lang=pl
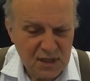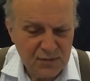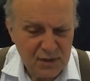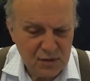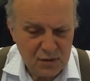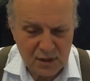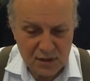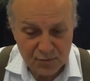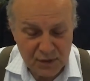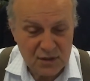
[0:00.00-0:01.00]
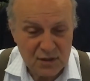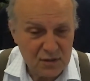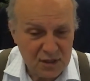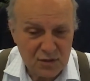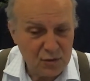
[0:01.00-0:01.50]
emeryturę, 50
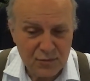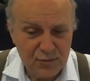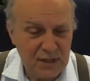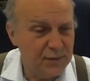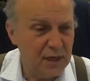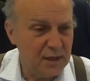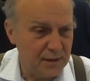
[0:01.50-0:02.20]
tysięcy, których by nie mieli.